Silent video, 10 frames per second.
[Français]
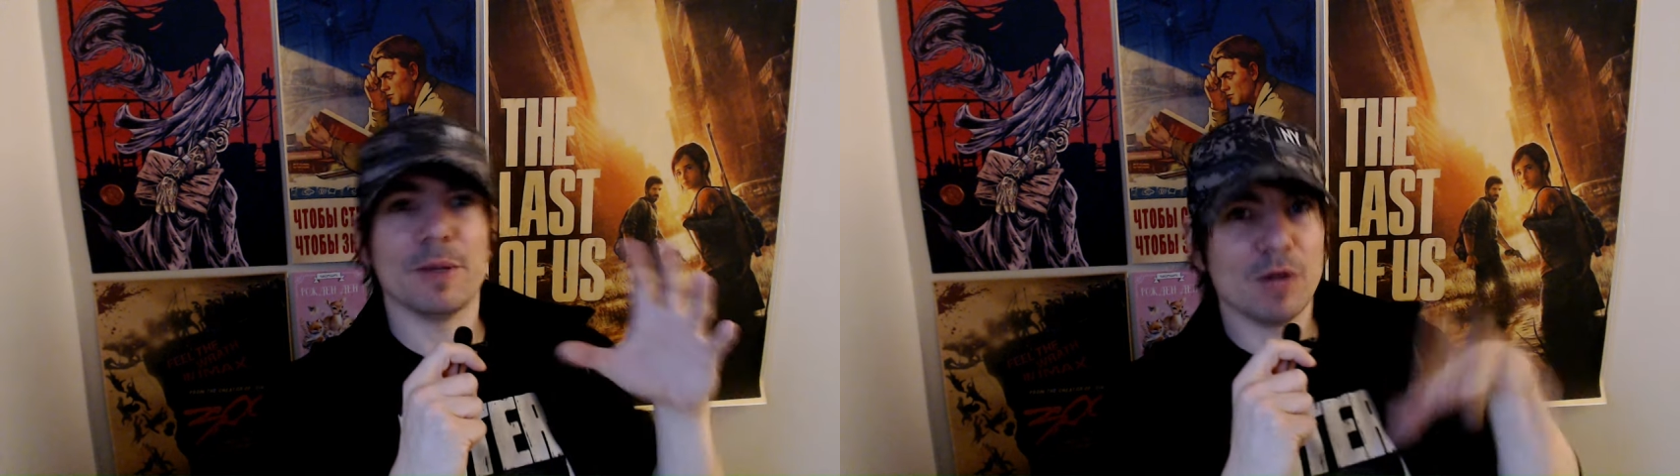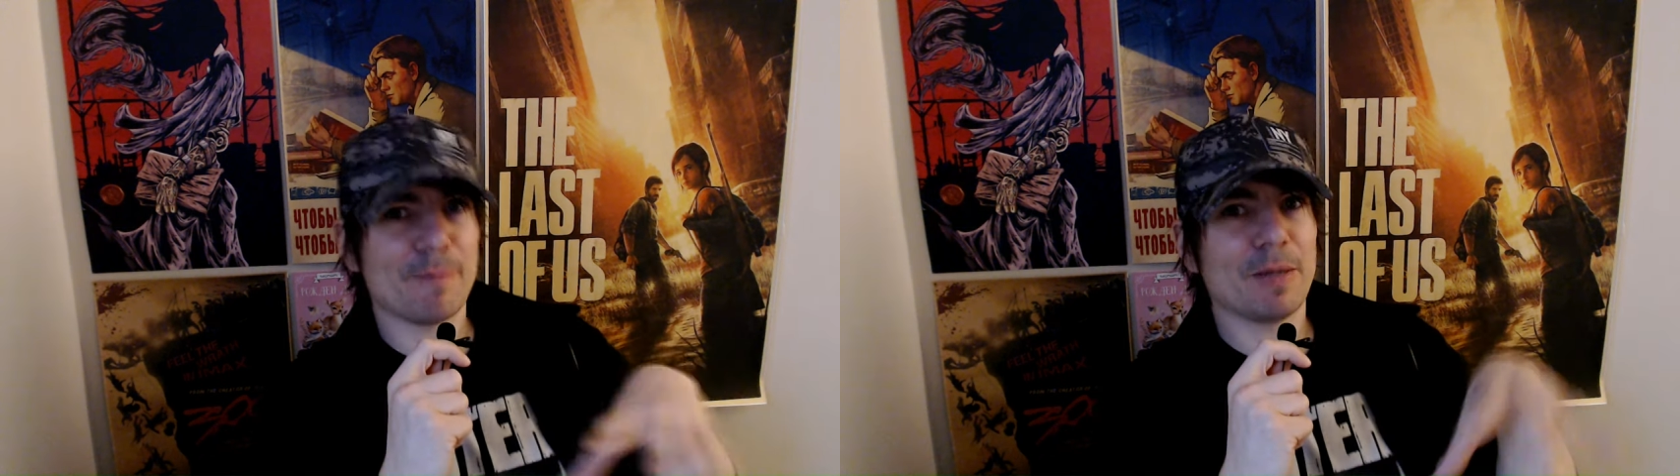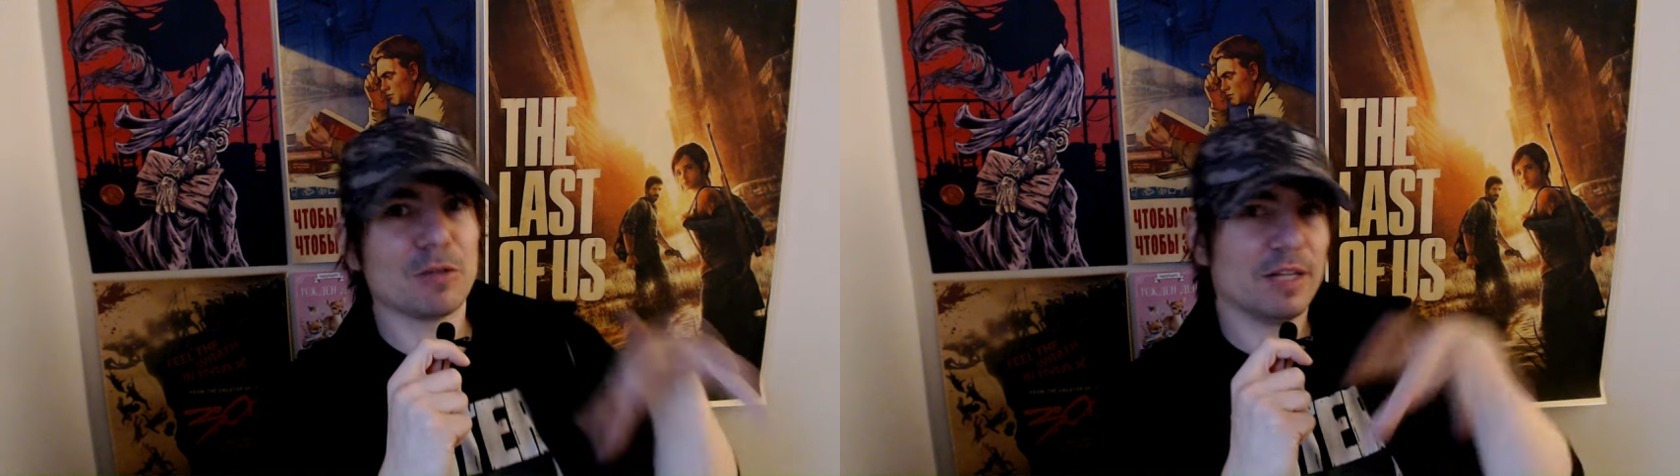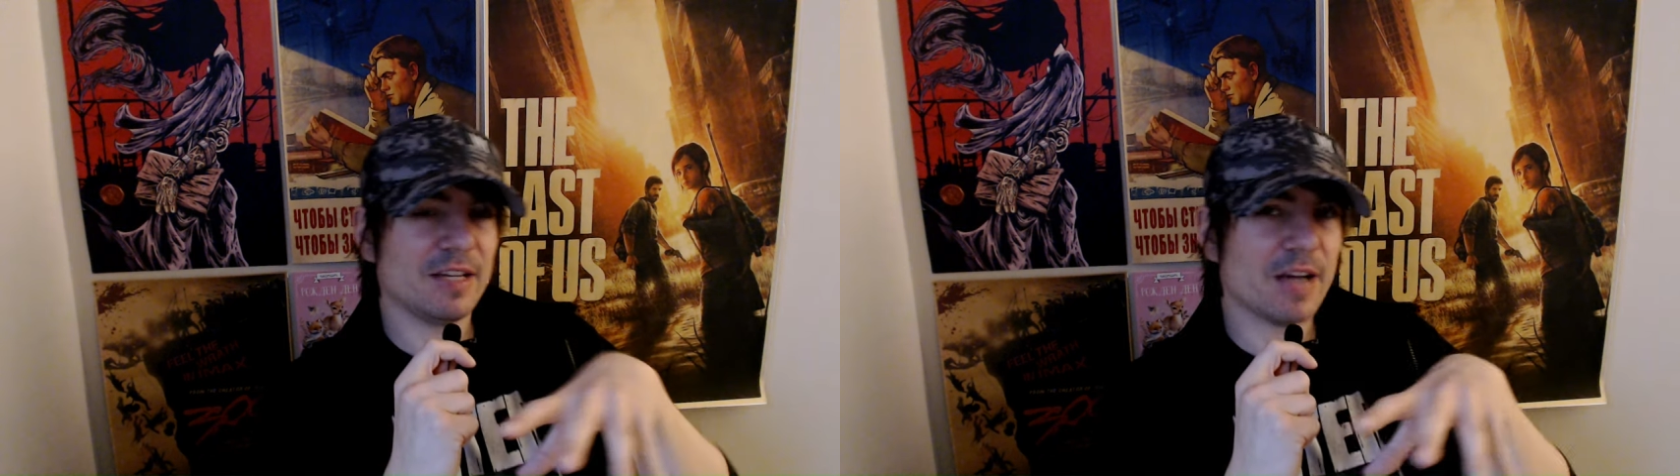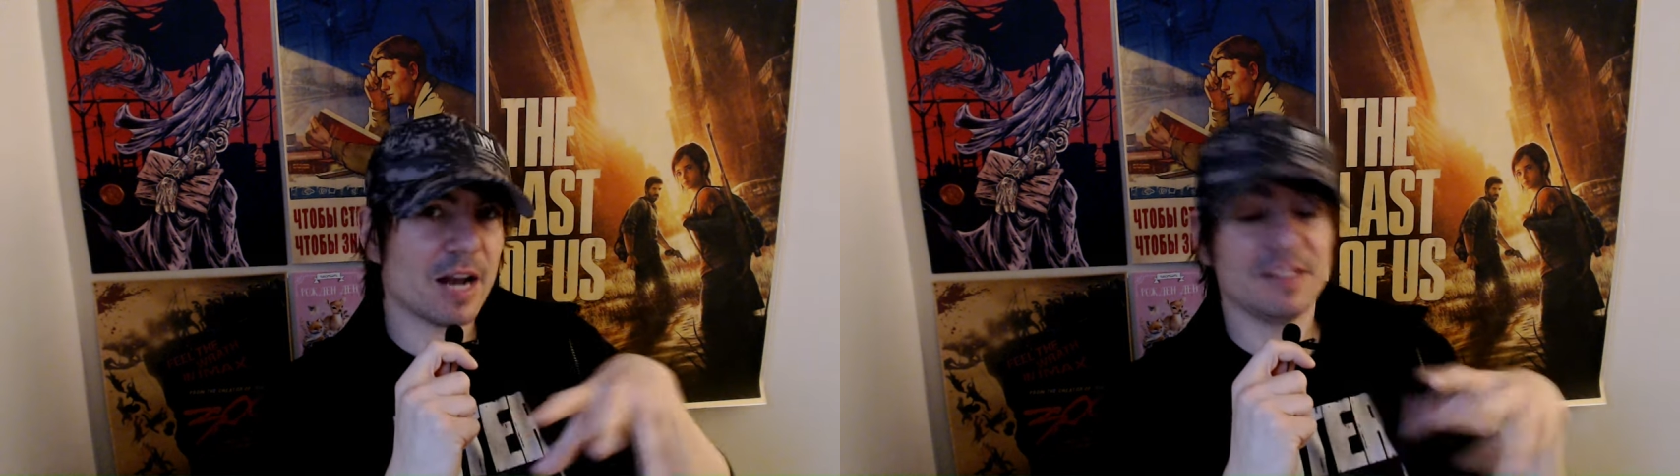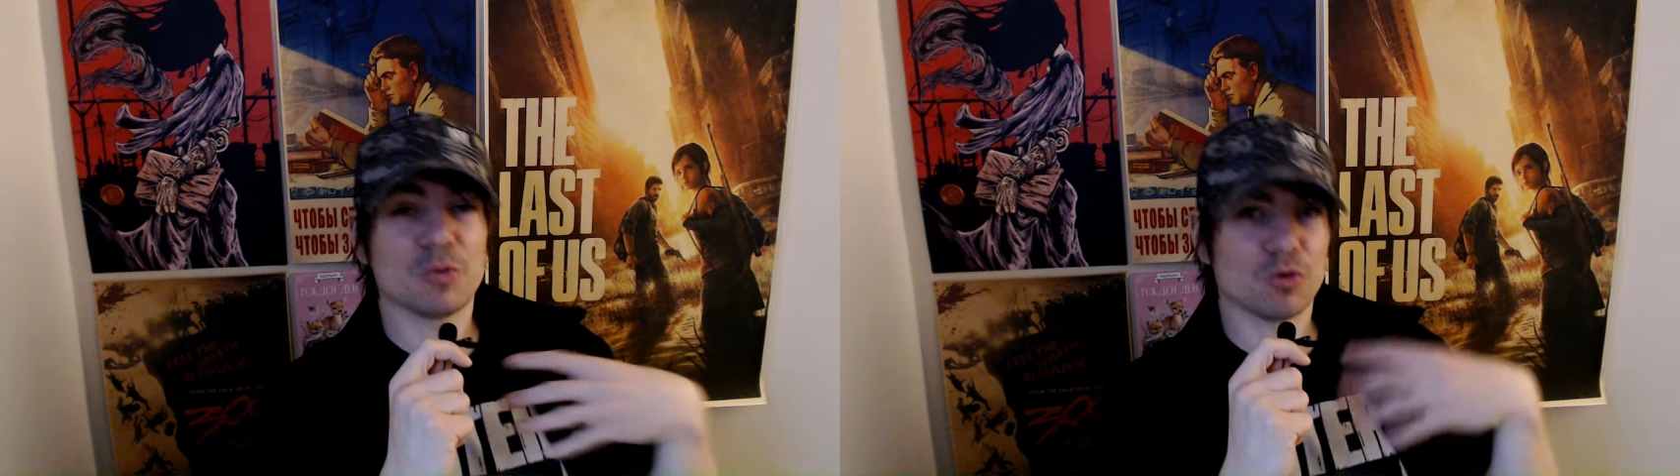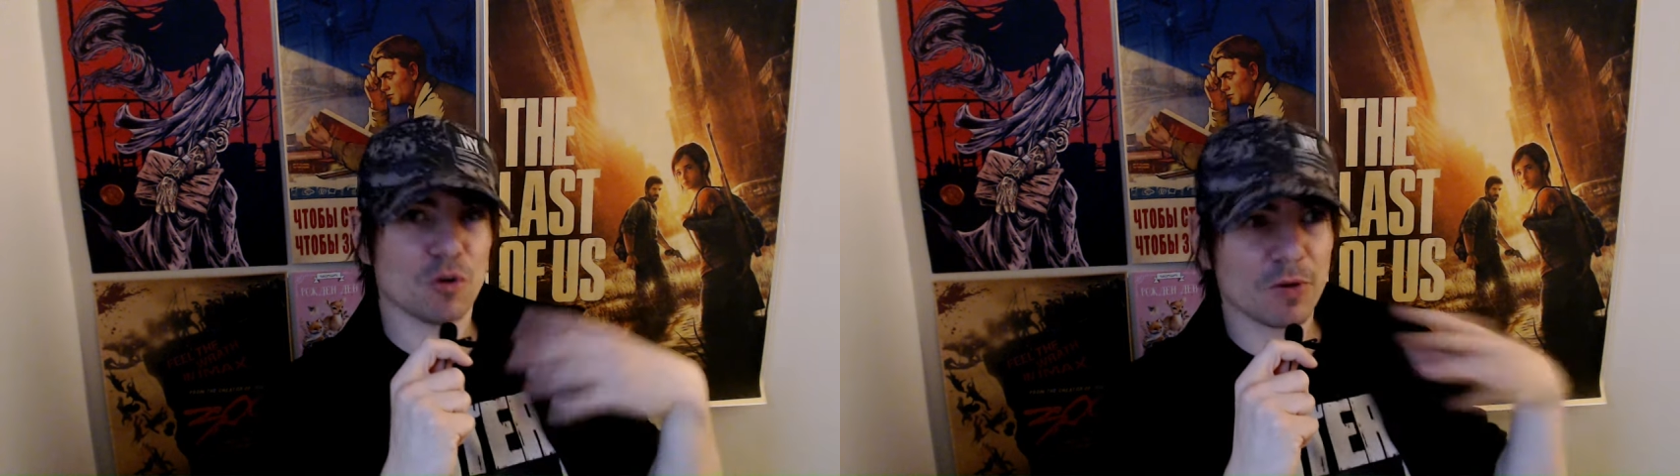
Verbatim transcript: de l'impact de la télé-réalité, ce que j'en